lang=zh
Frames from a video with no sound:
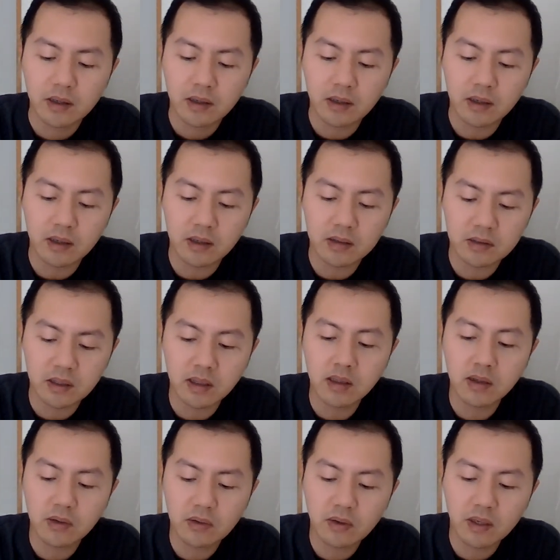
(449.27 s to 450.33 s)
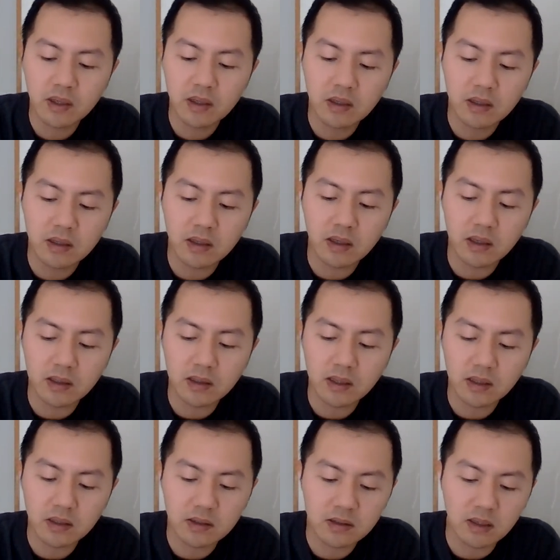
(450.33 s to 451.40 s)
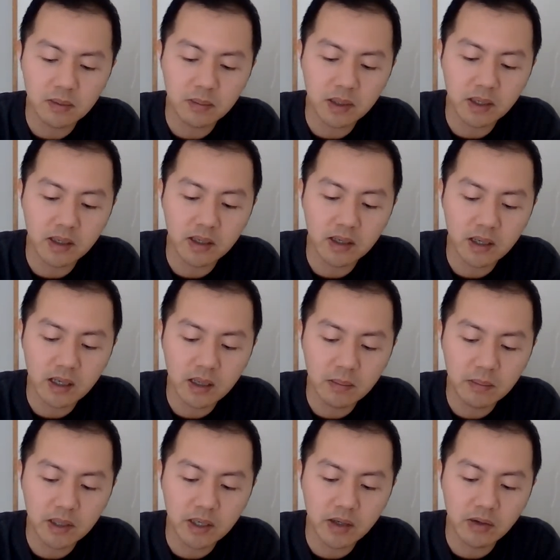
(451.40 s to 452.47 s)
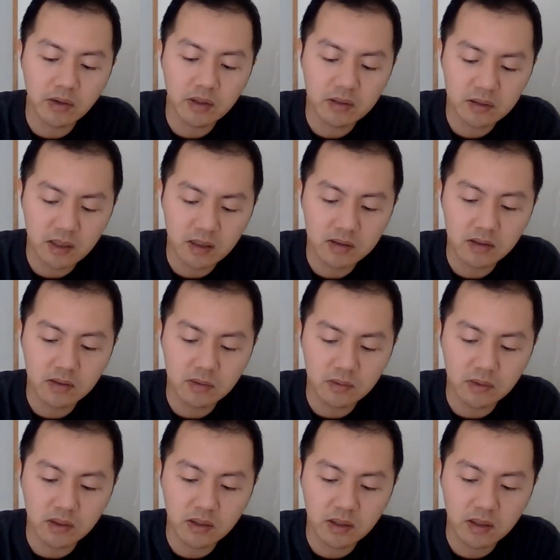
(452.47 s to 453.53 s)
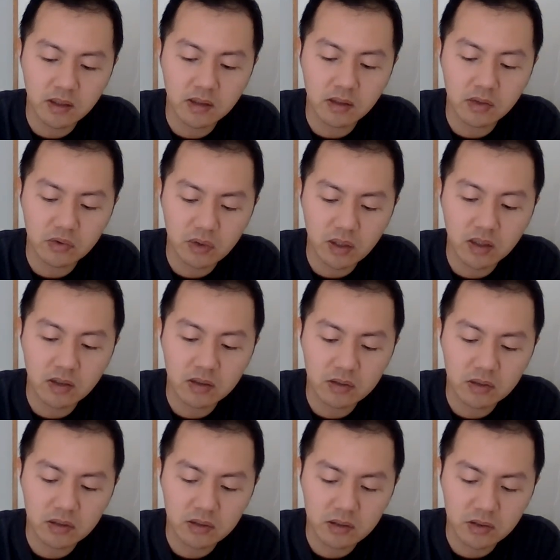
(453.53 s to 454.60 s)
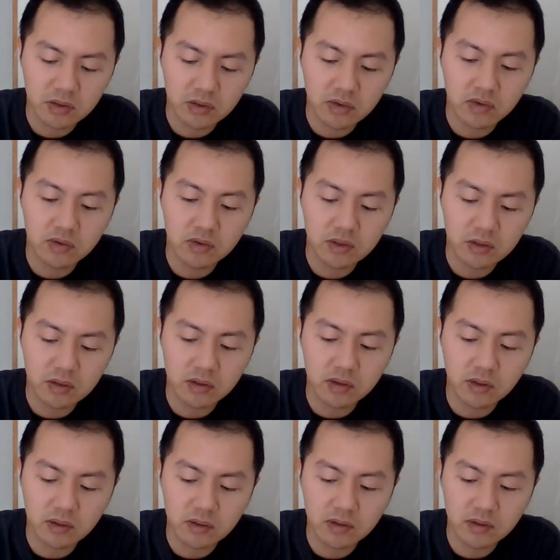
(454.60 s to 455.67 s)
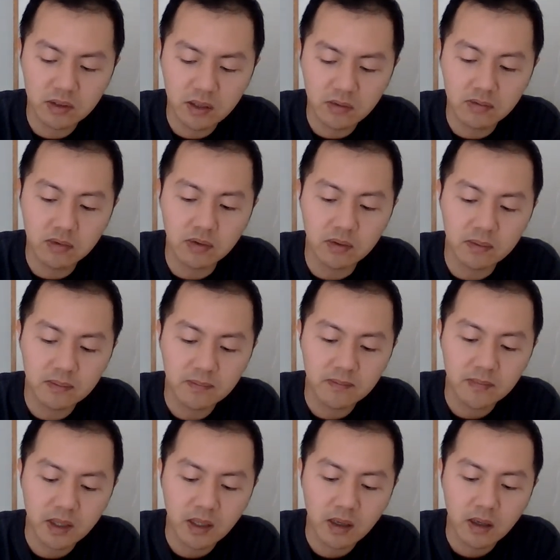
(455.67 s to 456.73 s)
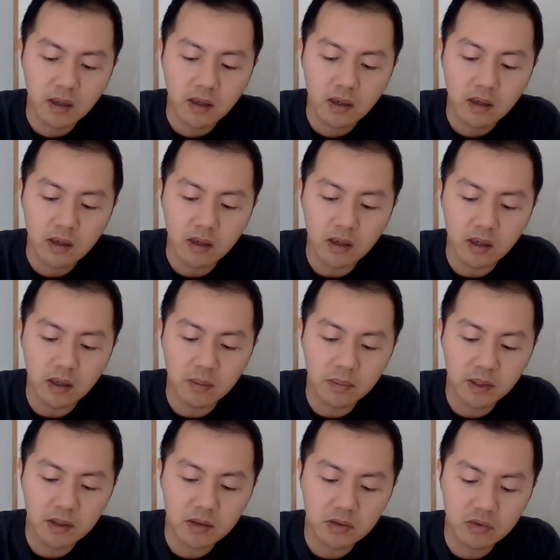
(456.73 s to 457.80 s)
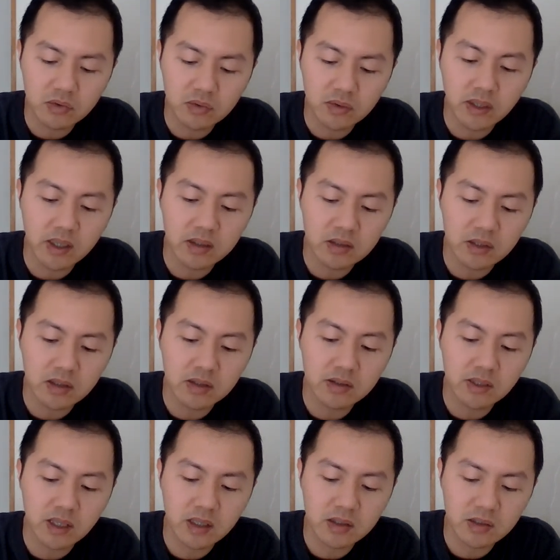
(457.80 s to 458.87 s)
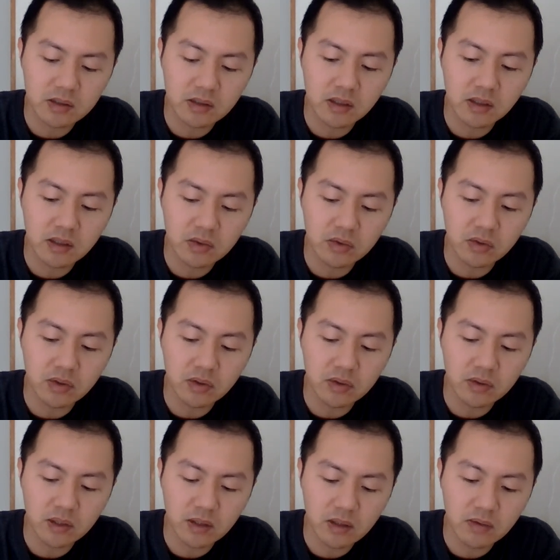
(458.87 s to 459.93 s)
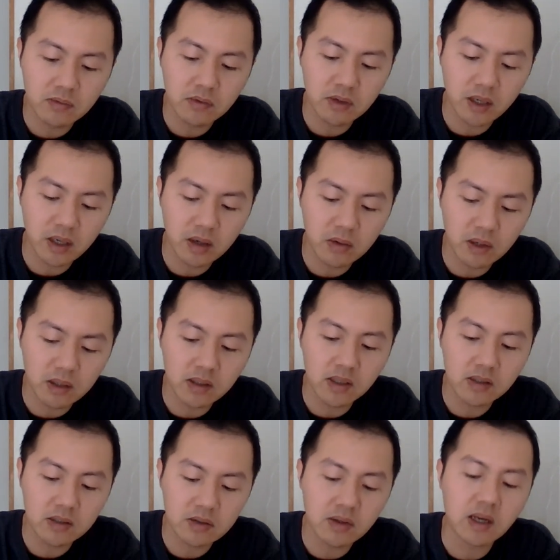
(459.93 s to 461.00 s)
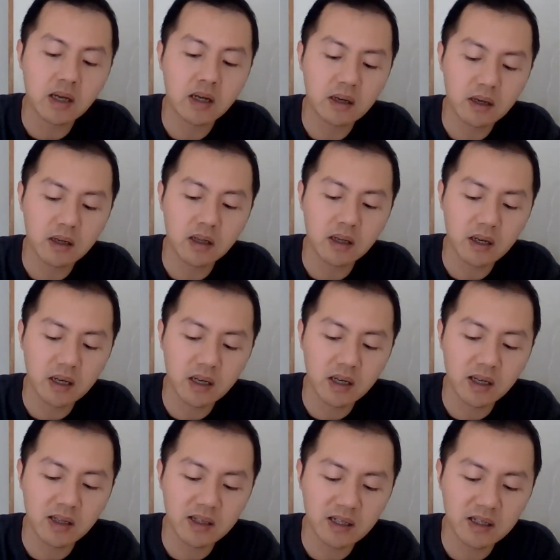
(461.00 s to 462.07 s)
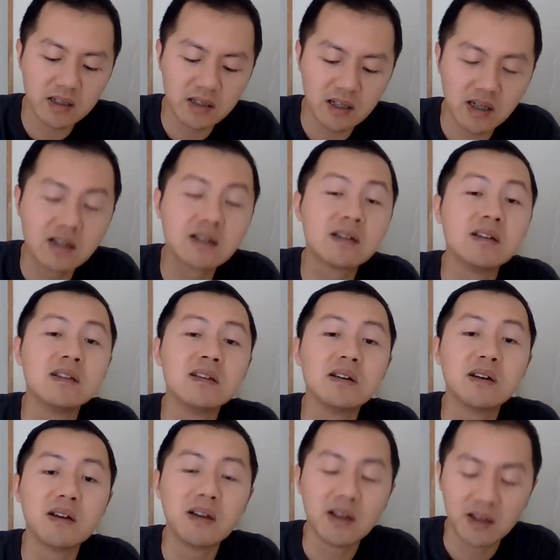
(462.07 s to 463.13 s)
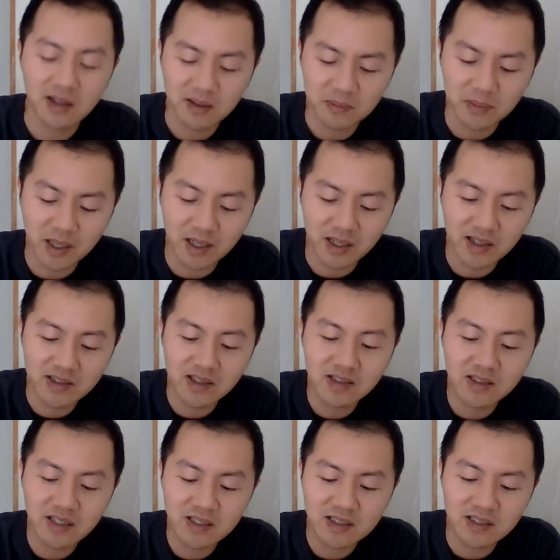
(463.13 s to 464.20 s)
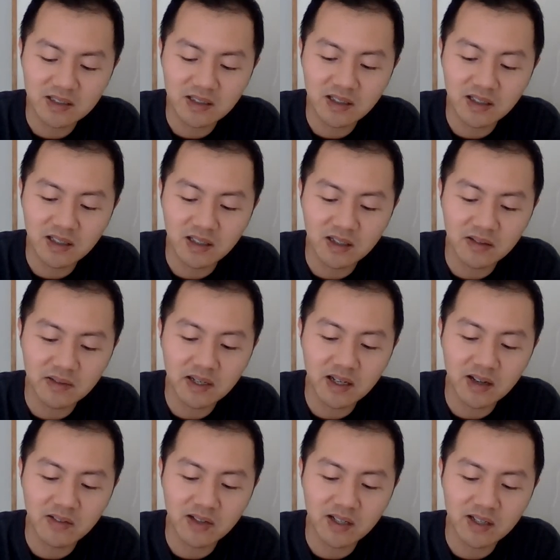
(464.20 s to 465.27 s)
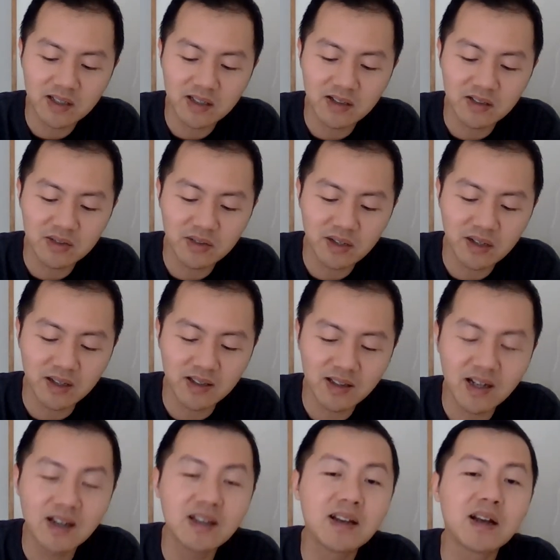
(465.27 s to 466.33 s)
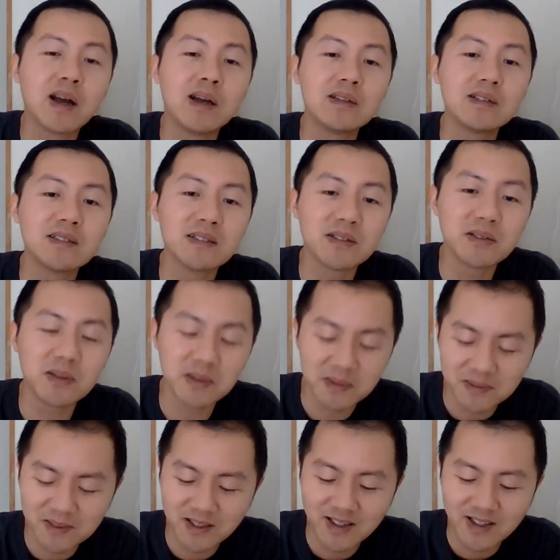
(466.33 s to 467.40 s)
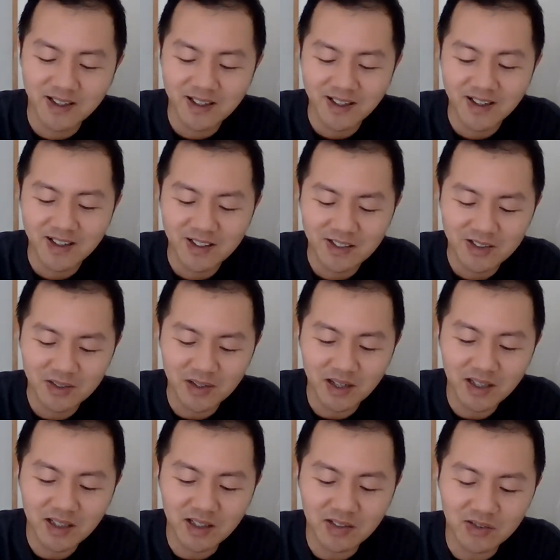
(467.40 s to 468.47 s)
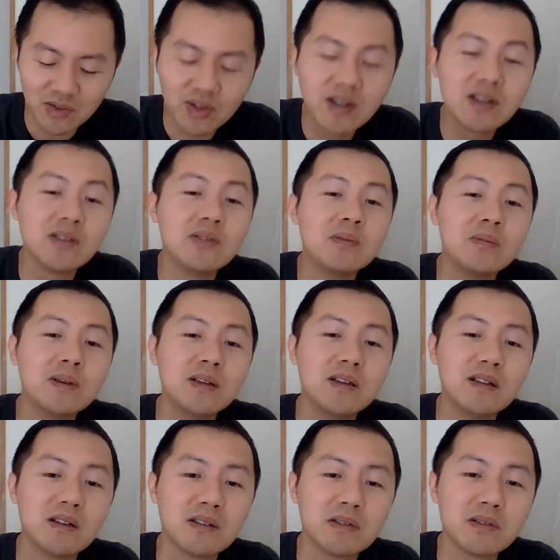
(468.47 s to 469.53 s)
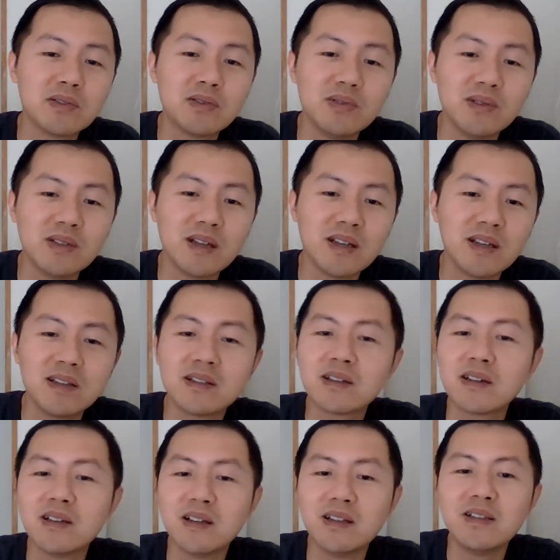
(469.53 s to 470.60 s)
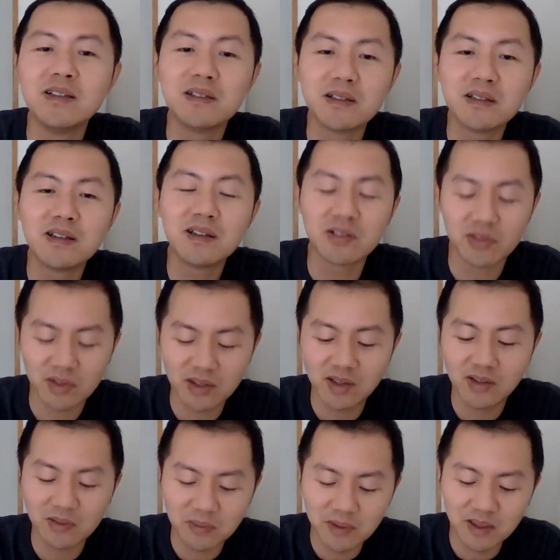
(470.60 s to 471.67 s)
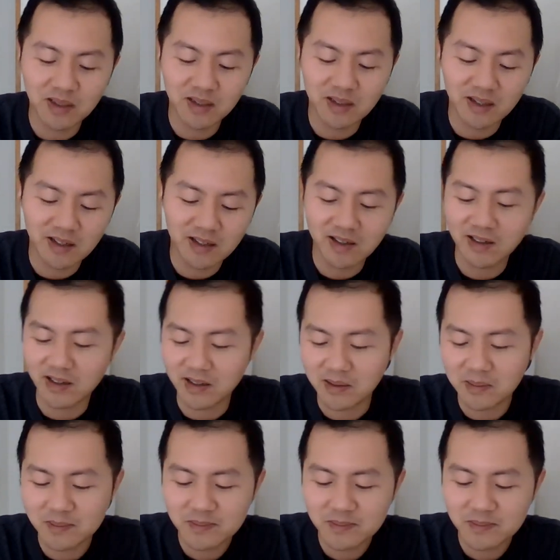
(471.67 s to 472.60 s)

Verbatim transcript: 呃，协议规定，恒大地产每年安排约三十五个亿的装修施工任务，呃，并逐年增加十个亿左右的任务给广田集团啊。你看，当当时就每年增加十个亿开玩笑，所以恒大一开始就。就还挺吹牛逼的，就许家印这个人一直挺吹牛逼的啊。